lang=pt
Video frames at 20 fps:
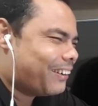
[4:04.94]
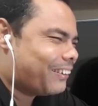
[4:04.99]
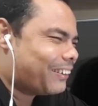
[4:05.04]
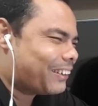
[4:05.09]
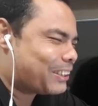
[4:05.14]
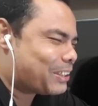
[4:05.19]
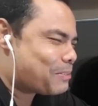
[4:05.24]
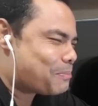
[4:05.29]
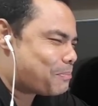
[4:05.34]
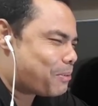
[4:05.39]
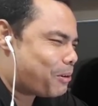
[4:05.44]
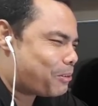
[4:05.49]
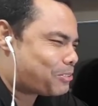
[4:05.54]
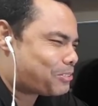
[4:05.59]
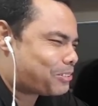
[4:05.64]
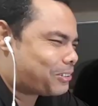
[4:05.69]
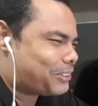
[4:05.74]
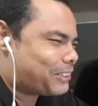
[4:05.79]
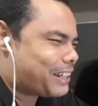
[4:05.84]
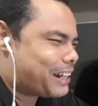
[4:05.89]
o que
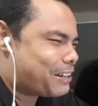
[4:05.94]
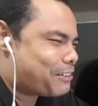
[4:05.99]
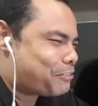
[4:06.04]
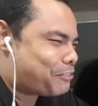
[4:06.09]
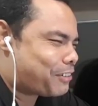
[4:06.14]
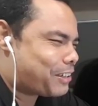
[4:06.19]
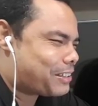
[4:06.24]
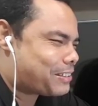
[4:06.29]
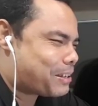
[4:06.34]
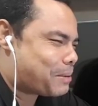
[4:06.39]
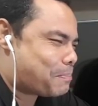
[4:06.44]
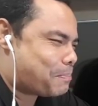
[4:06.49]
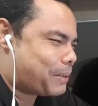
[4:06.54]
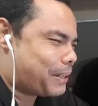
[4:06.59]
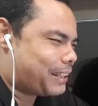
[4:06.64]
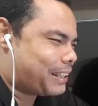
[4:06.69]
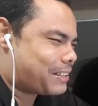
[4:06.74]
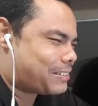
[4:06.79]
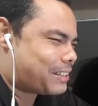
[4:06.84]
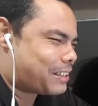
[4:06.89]
Bolsonaro fez
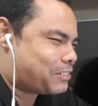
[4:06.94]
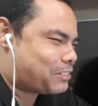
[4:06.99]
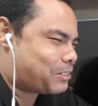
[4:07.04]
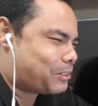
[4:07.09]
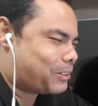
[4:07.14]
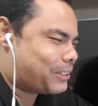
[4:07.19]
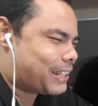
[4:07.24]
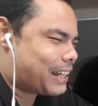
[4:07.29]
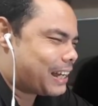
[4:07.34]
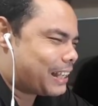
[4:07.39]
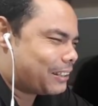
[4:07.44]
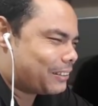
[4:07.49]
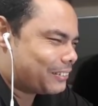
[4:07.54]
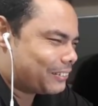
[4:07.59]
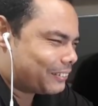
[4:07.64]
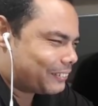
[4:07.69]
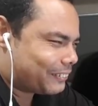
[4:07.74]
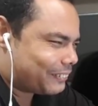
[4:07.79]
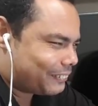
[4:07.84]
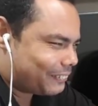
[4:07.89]
apenas
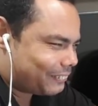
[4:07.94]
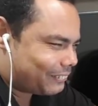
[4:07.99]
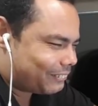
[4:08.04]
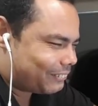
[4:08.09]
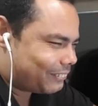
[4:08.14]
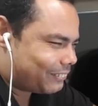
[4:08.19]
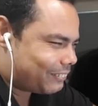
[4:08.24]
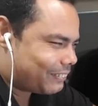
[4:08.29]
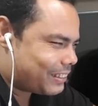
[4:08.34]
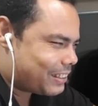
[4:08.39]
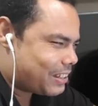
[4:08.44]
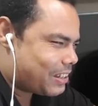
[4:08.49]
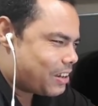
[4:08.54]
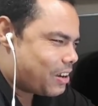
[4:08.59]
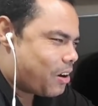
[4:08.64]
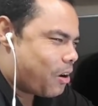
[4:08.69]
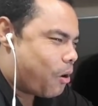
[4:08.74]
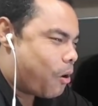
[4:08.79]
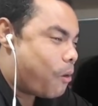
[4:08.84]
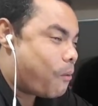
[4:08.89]
acioná-lo.
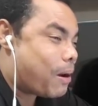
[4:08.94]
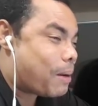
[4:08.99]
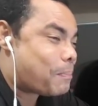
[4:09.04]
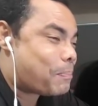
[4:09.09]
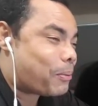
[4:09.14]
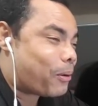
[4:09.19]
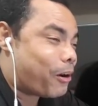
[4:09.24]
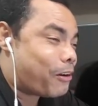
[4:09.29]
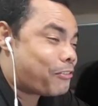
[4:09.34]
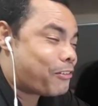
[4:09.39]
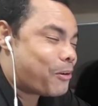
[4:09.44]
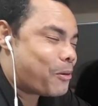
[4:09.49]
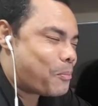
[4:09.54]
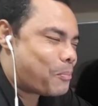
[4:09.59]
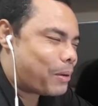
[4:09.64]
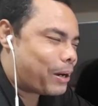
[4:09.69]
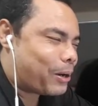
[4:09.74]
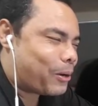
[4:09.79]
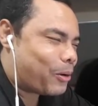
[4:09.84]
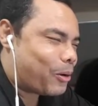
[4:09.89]
Ou aprova o
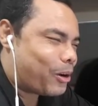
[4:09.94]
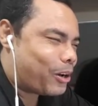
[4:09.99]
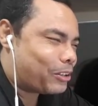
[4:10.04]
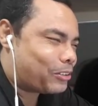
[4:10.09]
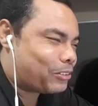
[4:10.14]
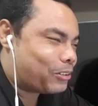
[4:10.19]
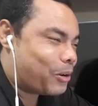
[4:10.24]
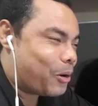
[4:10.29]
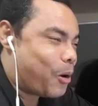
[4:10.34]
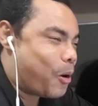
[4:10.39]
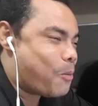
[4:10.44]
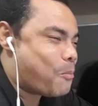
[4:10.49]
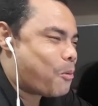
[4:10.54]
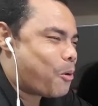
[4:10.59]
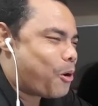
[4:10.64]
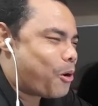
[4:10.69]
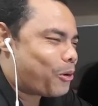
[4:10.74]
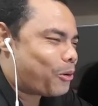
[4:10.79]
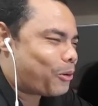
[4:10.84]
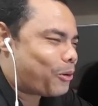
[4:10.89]
pacote, ou
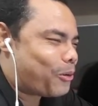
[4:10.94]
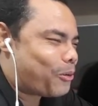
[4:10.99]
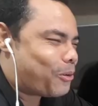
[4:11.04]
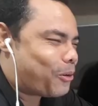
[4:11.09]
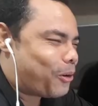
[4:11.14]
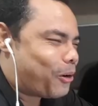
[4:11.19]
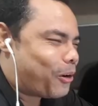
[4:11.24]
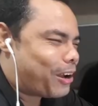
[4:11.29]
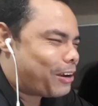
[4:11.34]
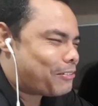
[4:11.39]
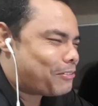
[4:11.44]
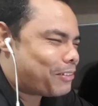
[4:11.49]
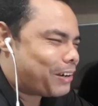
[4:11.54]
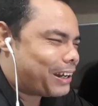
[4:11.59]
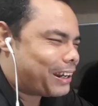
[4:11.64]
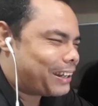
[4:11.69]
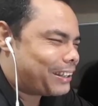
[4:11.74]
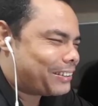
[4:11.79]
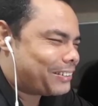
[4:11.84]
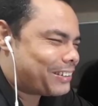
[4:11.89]
Moro concorre à
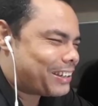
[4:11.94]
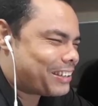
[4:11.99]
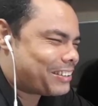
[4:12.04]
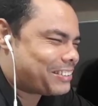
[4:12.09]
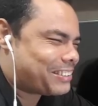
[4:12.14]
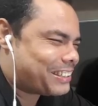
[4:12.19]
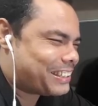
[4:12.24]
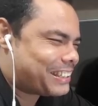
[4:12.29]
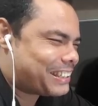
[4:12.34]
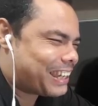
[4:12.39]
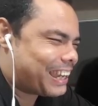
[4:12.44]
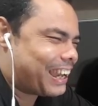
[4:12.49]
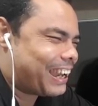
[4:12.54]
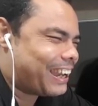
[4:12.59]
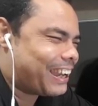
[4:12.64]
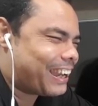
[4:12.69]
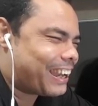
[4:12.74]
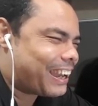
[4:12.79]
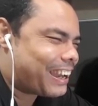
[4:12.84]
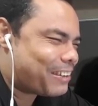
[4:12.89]
vaga do
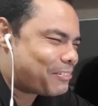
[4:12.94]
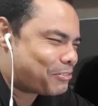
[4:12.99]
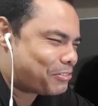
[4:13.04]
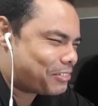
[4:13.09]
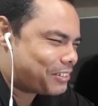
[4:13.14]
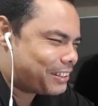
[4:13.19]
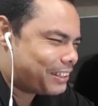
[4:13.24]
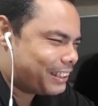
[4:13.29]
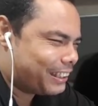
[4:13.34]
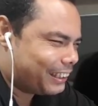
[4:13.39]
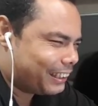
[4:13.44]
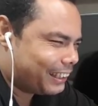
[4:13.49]
STF.